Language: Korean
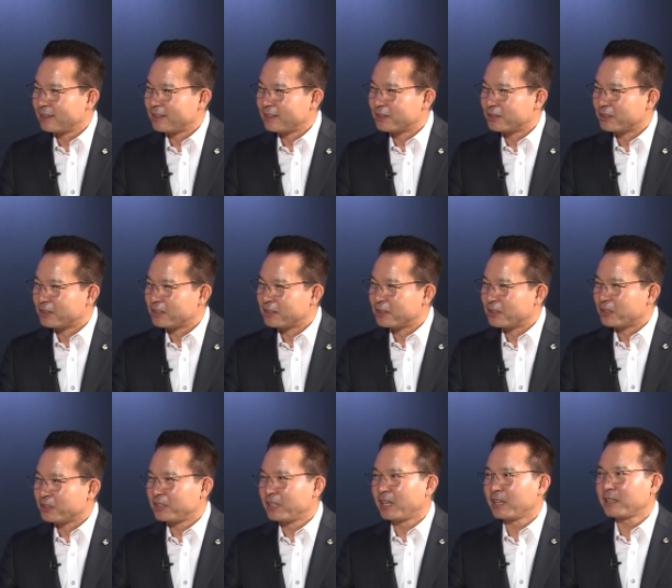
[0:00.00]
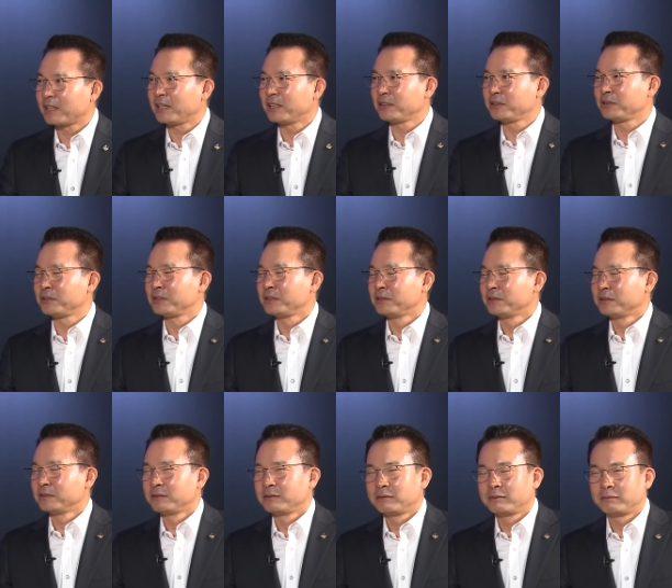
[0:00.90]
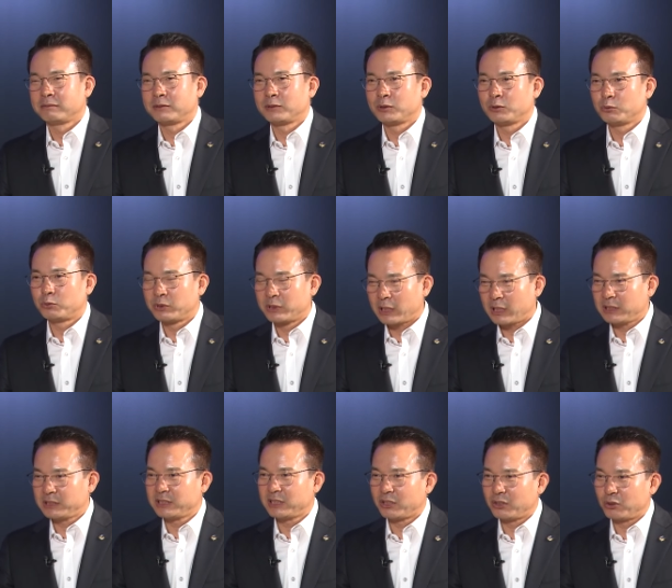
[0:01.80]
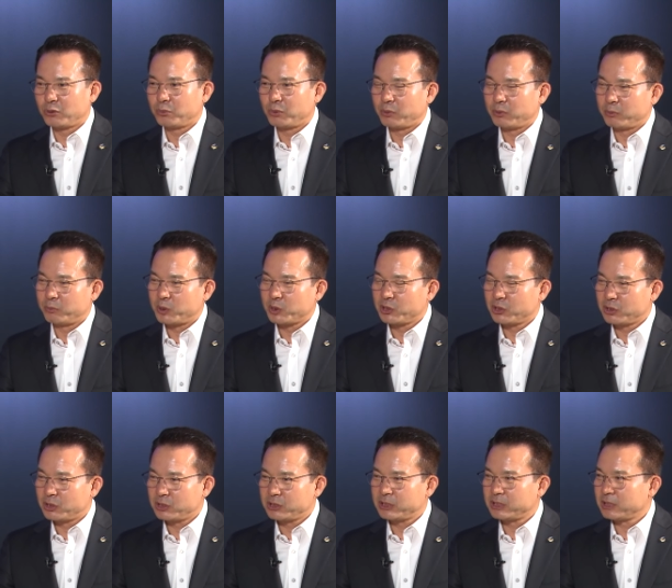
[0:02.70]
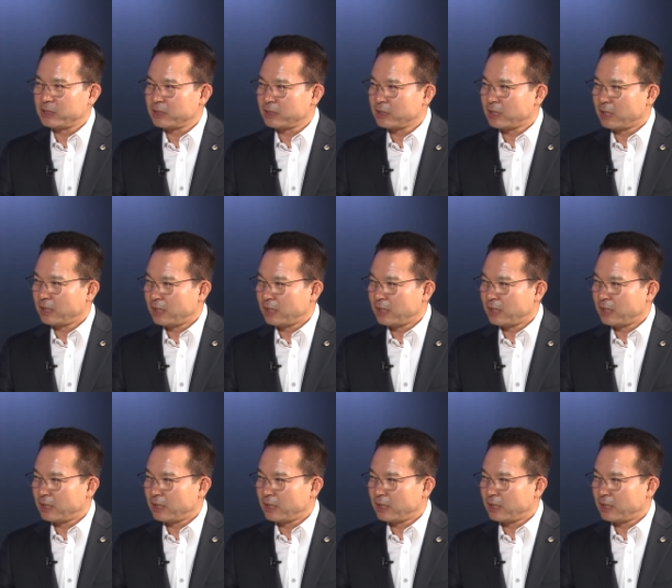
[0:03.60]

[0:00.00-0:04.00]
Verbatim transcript: 네. 약한 음, 우리나라 시간으로 보면 뭐 8시